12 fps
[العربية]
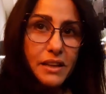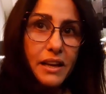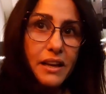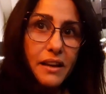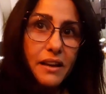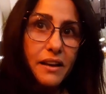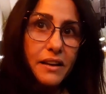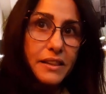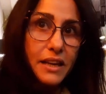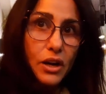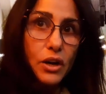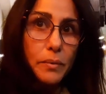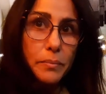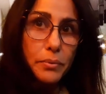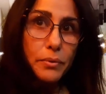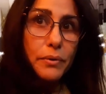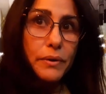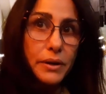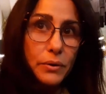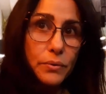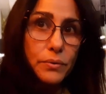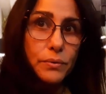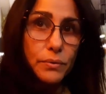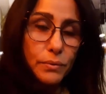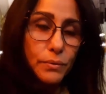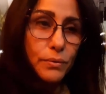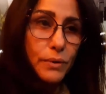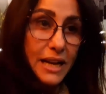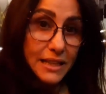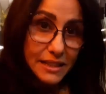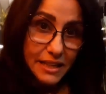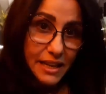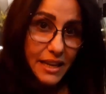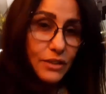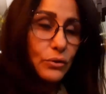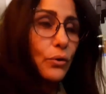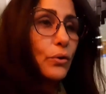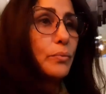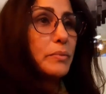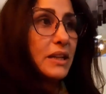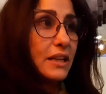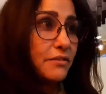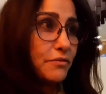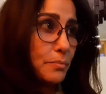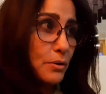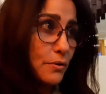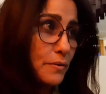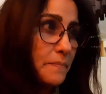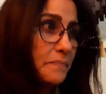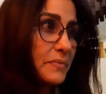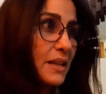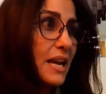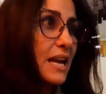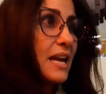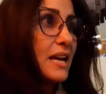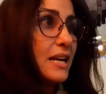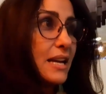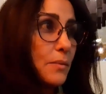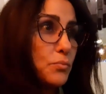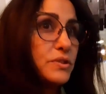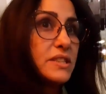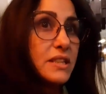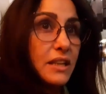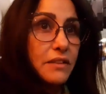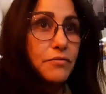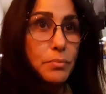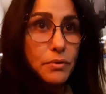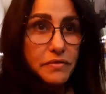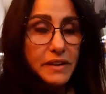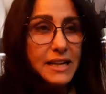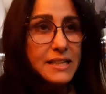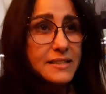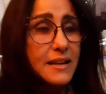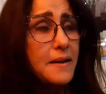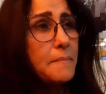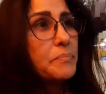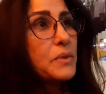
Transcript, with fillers: آه، دي روب وهاد ايترو من غيف بلو لا بوتيك غيف بلو في كازا